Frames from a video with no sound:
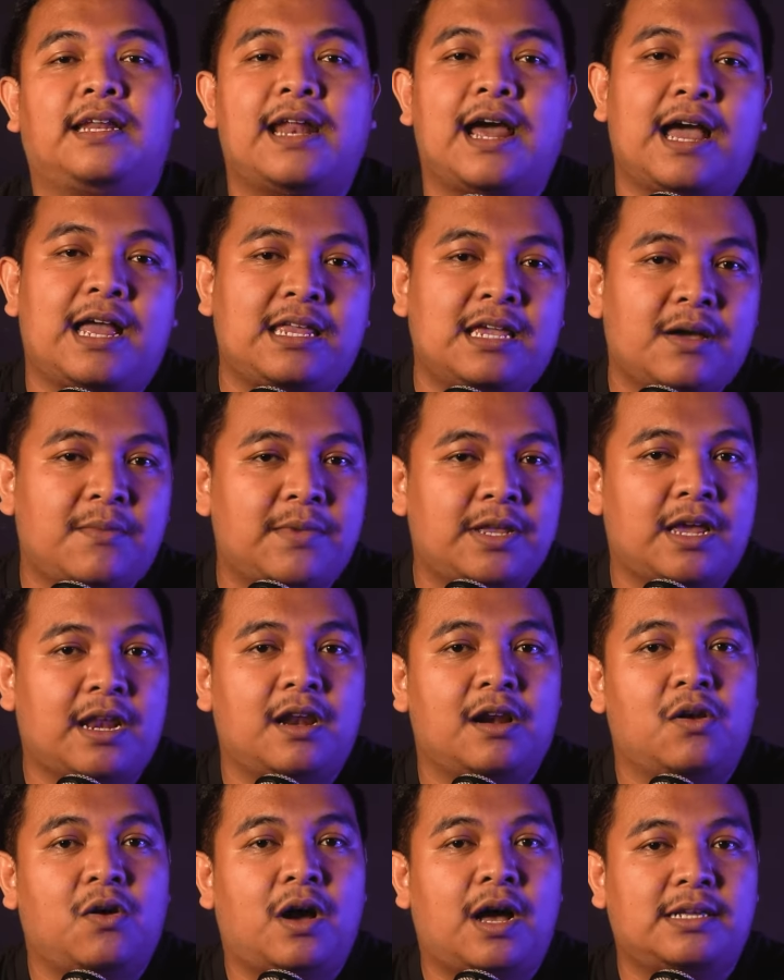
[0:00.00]
tidak hanya
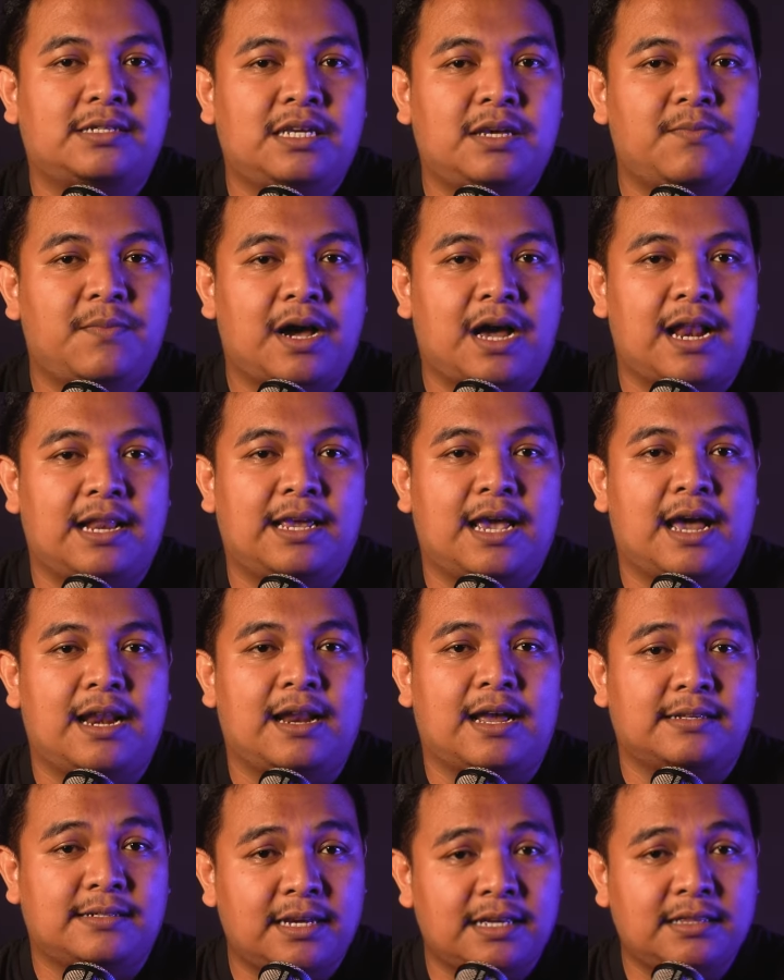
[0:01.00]
menjadi lokasi pengalihan
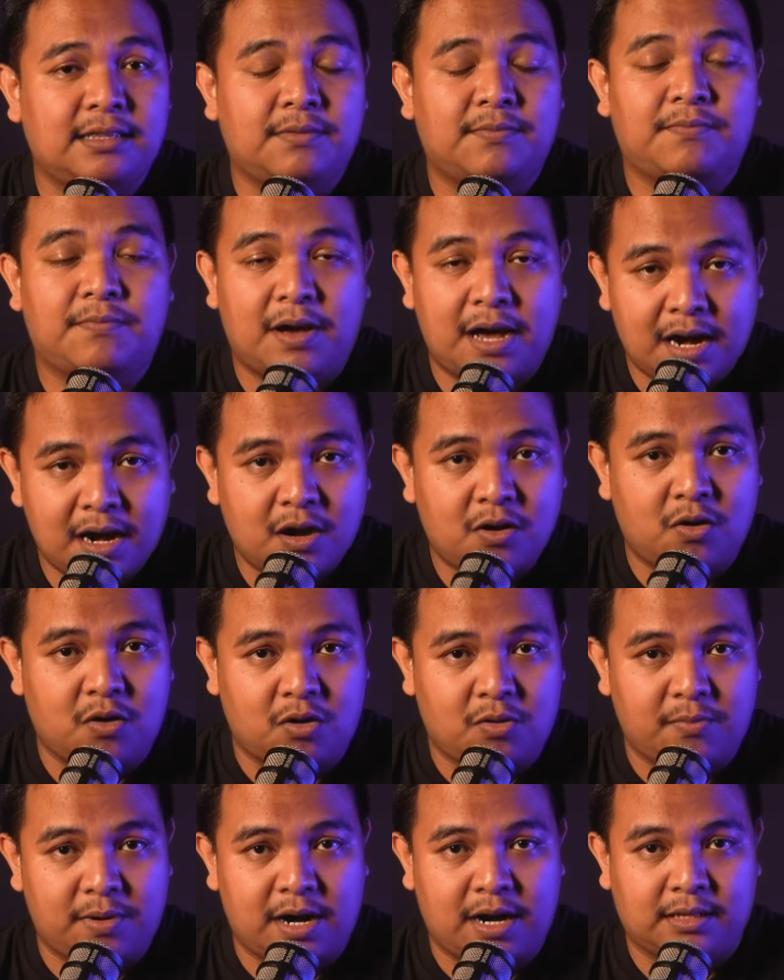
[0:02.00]
aset para
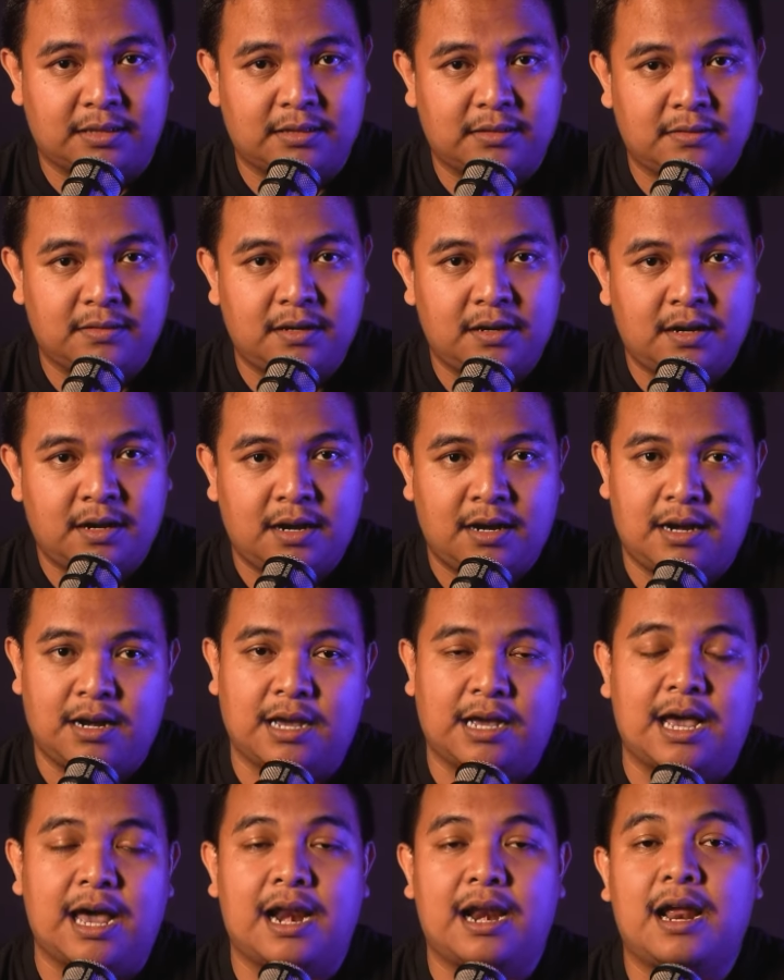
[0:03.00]
konglomerat.
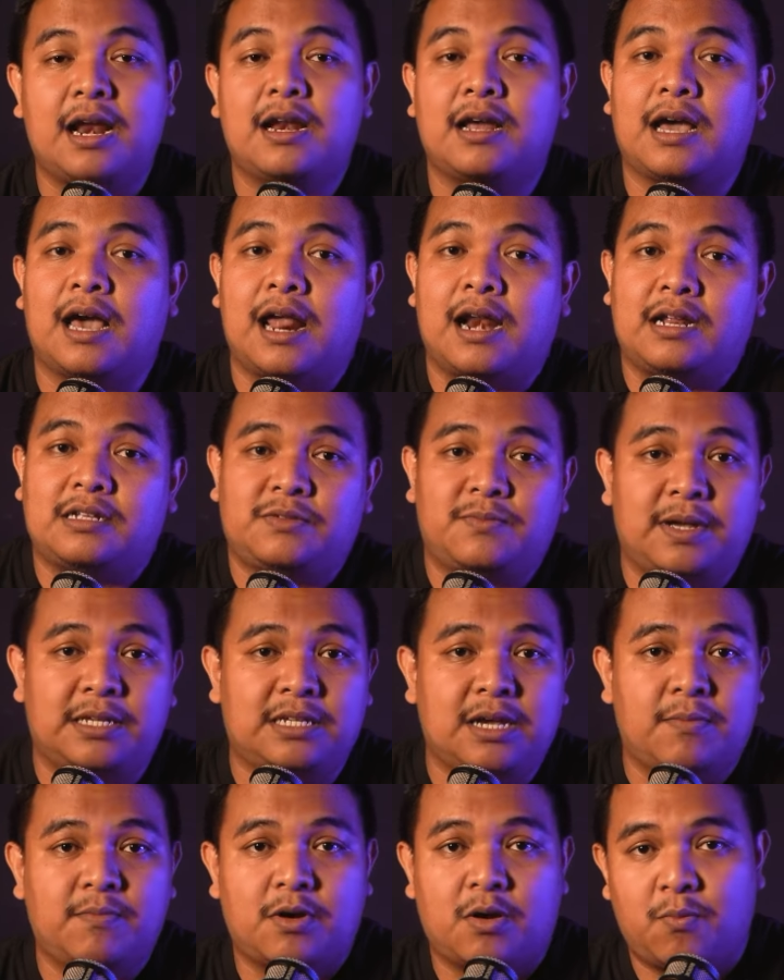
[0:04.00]
Negara-negara
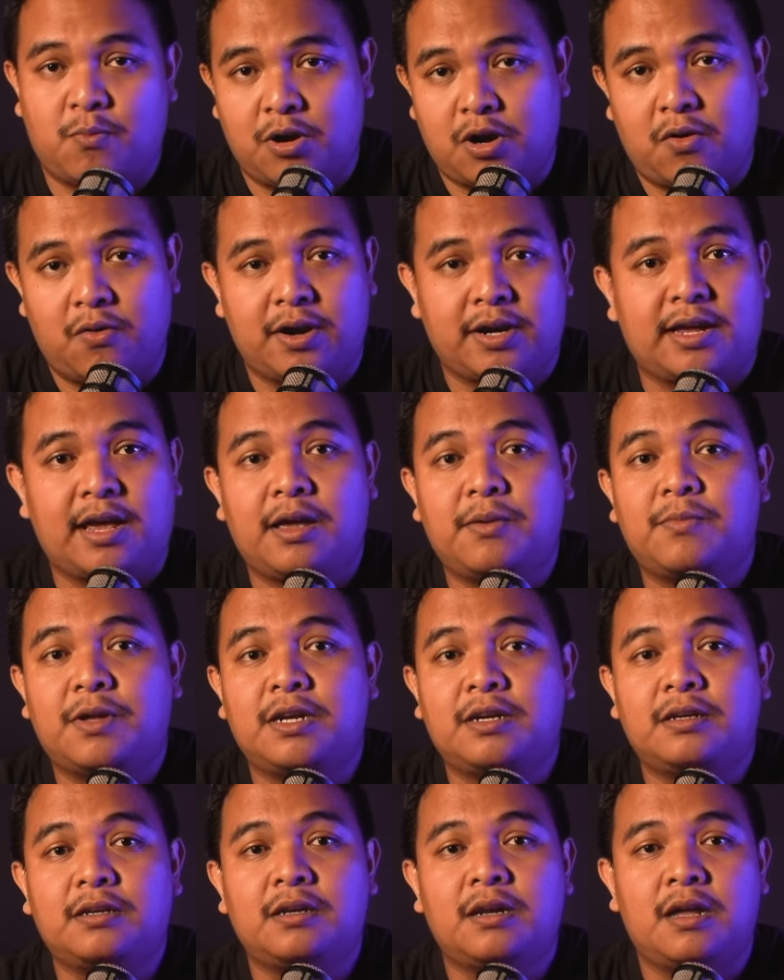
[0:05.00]
semacam Kepulauan
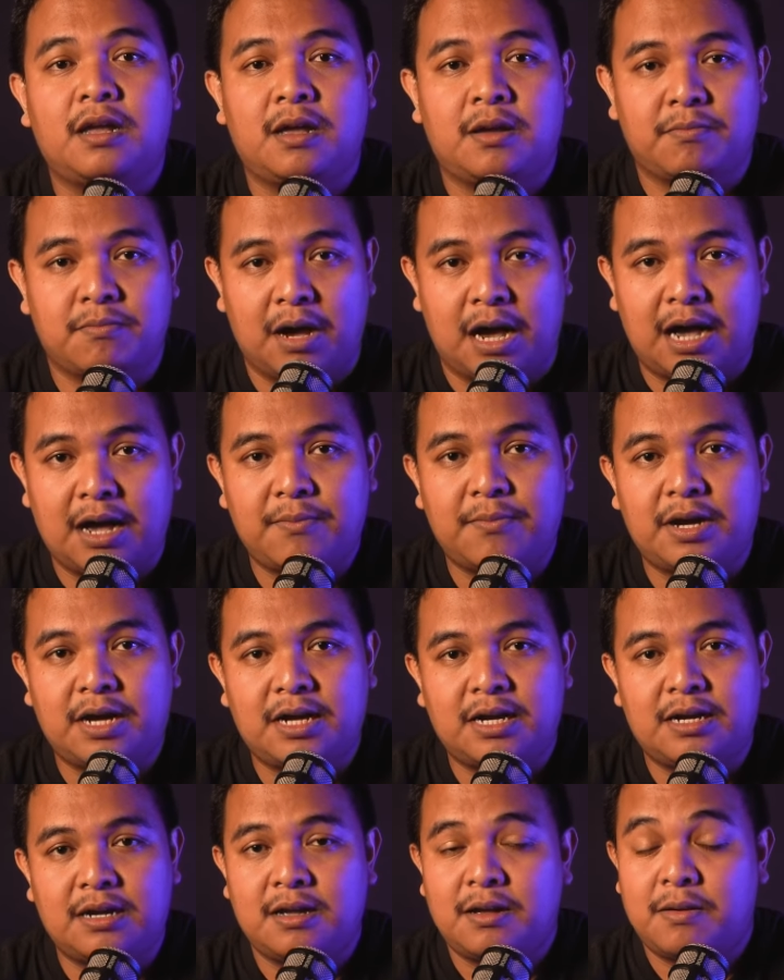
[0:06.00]
Cayman, Bahama,